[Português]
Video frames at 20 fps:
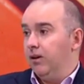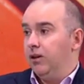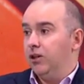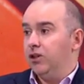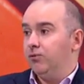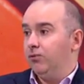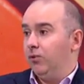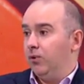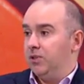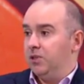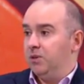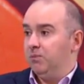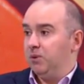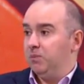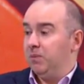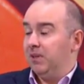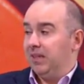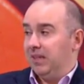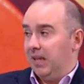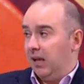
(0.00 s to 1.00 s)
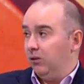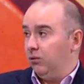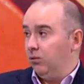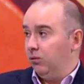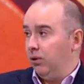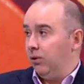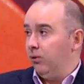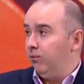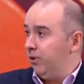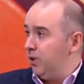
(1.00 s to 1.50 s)
isto foi simplesmente, na
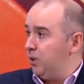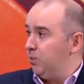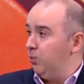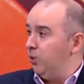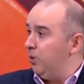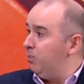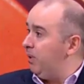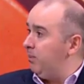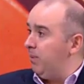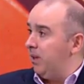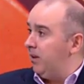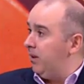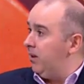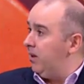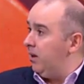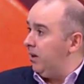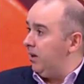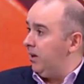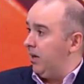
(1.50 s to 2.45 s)
altura, o Facebook permitia